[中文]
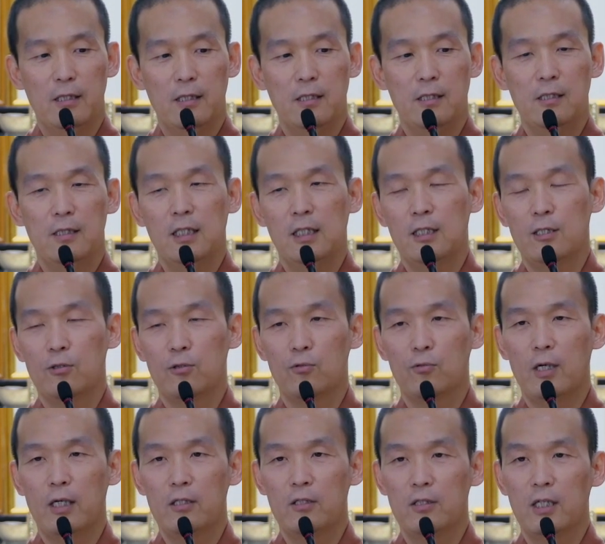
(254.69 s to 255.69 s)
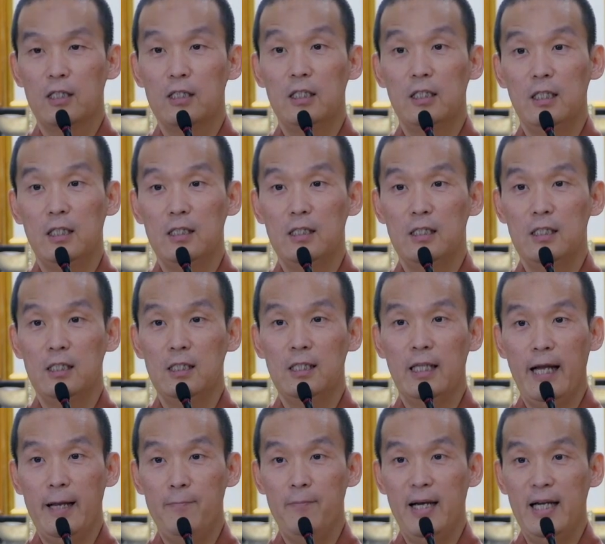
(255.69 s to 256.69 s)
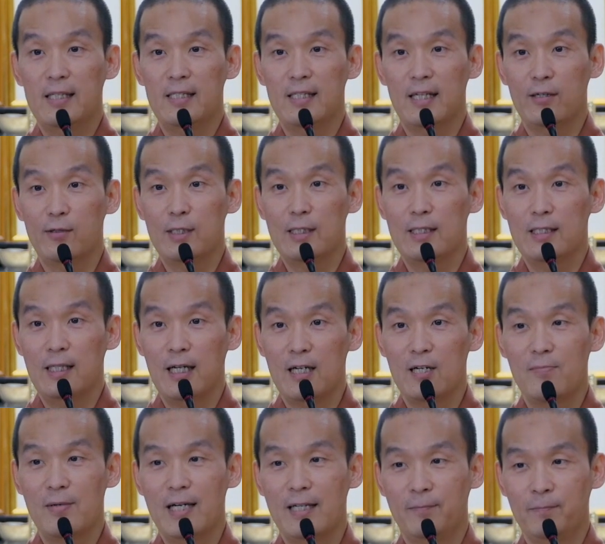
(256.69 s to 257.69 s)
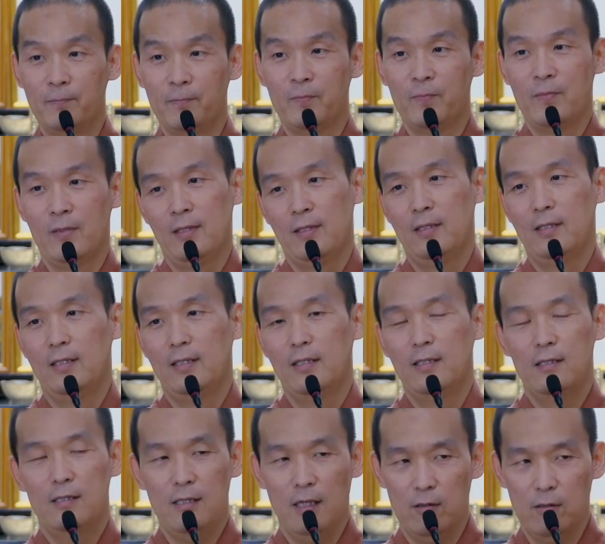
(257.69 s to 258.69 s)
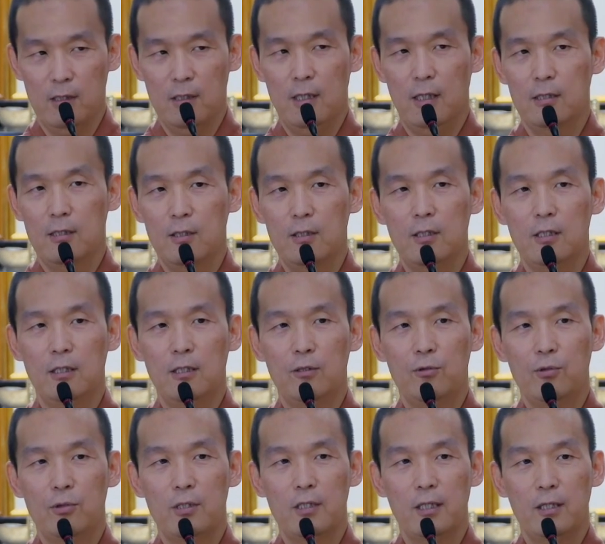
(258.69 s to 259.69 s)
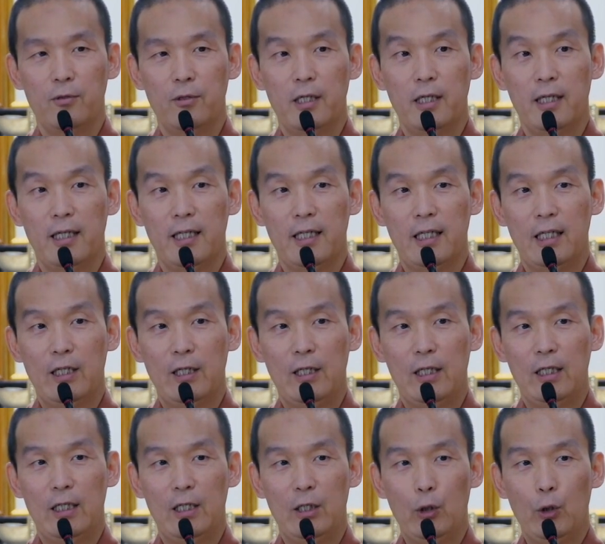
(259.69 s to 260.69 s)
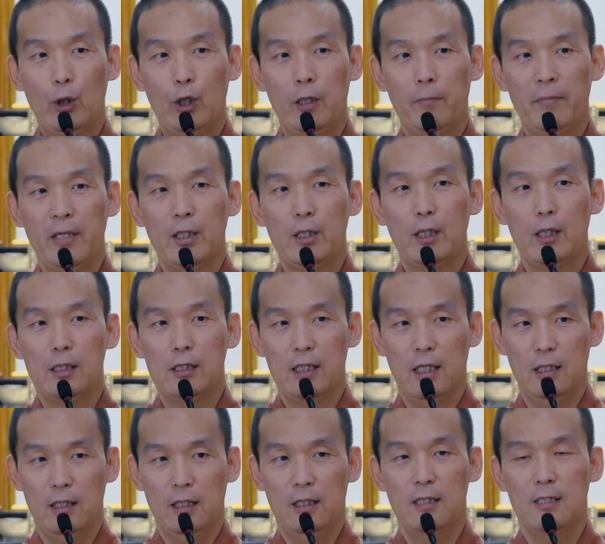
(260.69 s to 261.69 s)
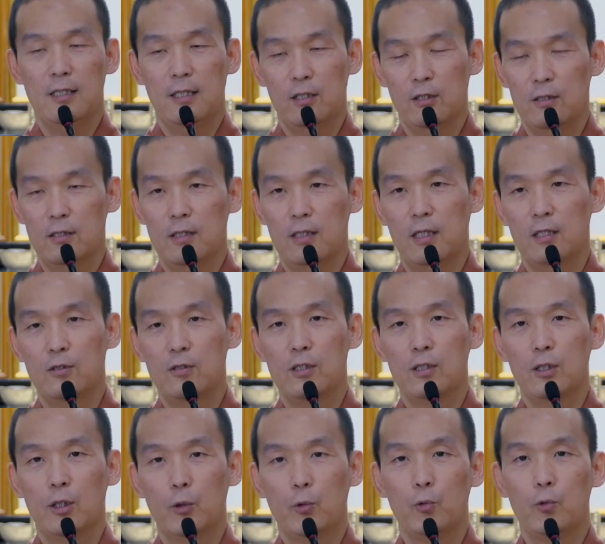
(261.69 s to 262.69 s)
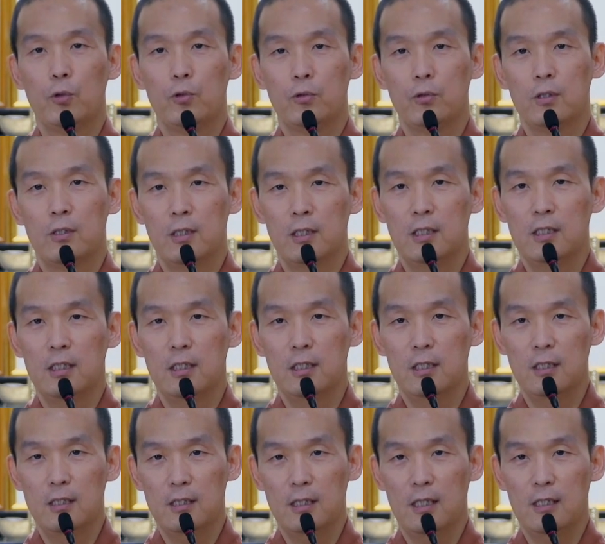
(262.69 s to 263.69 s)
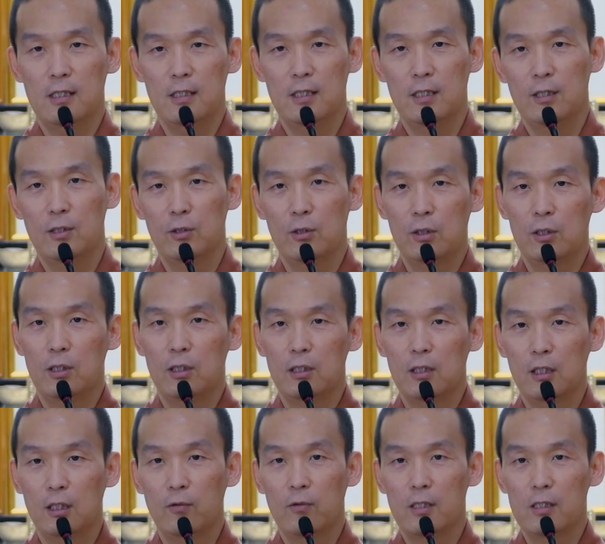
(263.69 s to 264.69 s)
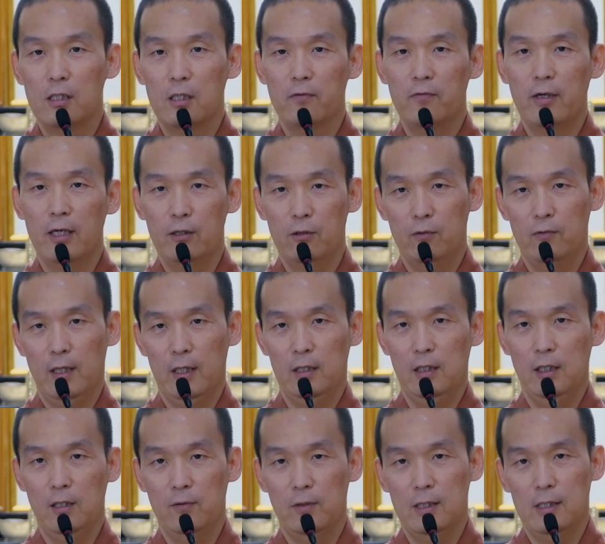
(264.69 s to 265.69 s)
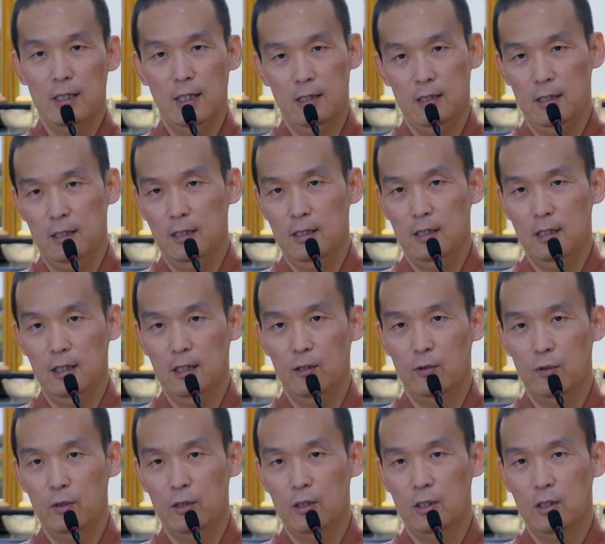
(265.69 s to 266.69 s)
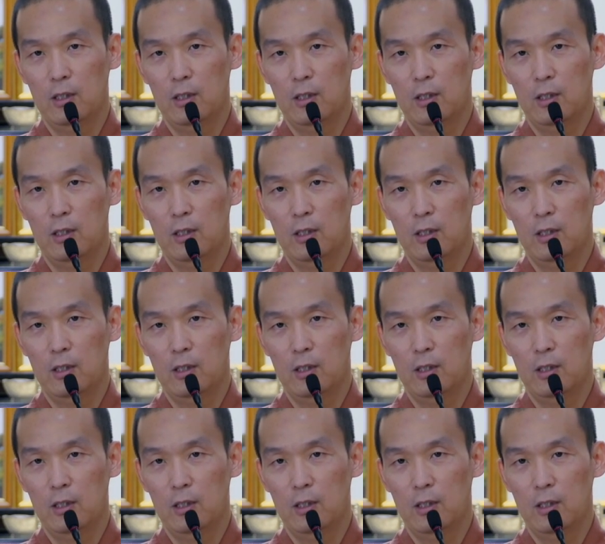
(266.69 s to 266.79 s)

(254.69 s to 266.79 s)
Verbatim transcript: 世间的俗话就叫“千金难买早知道”嘛，早知道就是你的俱生慧。如果没有人教你，你早就知道，就是你过去生清净善事、听闻正法、如法听闻产生的结果。